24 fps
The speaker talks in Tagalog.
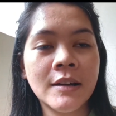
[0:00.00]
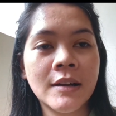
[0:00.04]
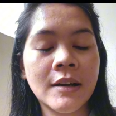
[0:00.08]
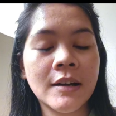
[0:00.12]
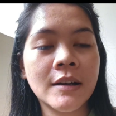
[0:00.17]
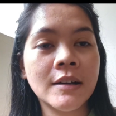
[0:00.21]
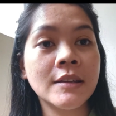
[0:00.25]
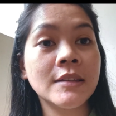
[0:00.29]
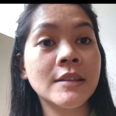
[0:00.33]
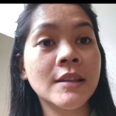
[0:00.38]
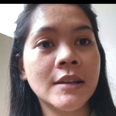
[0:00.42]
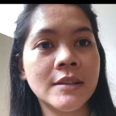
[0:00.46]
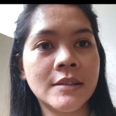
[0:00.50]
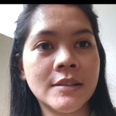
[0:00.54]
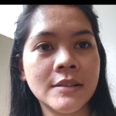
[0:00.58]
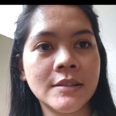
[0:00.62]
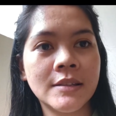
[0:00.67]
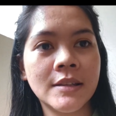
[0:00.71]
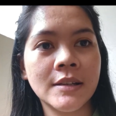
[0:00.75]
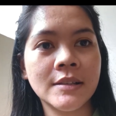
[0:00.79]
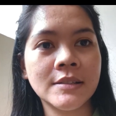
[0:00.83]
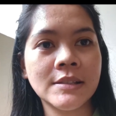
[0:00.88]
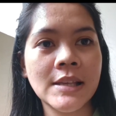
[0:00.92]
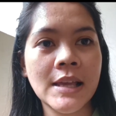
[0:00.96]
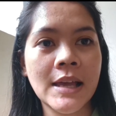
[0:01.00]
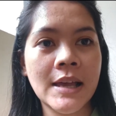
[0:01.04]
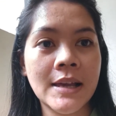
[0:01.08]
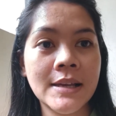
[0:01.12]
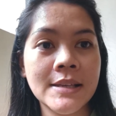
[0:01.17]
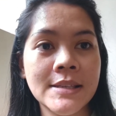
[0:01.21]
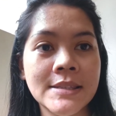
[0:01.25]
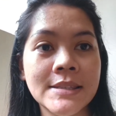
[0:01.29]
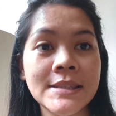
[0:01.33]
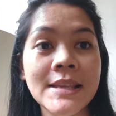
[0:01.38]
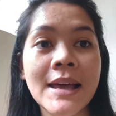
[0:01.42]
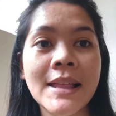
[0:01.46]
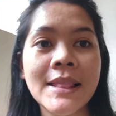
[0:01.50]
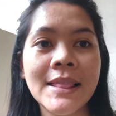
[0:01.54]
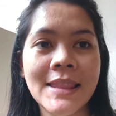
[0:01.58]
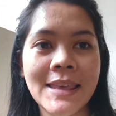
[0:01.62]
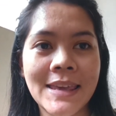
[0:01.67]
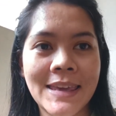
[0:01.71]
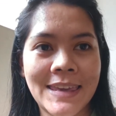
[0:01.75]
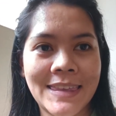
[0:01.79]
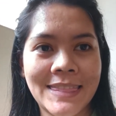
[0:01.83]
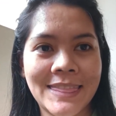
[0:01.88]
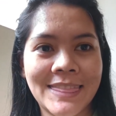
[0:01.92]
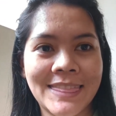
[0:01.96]
uh, idadagdag sa
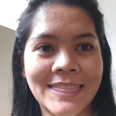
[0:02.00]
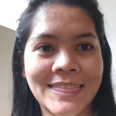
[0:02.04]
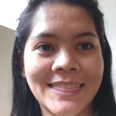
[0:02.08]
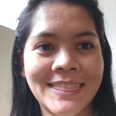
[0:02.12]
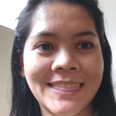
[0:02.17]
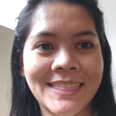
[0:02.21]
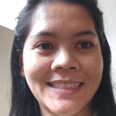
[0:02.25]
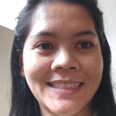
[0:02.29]
SALN.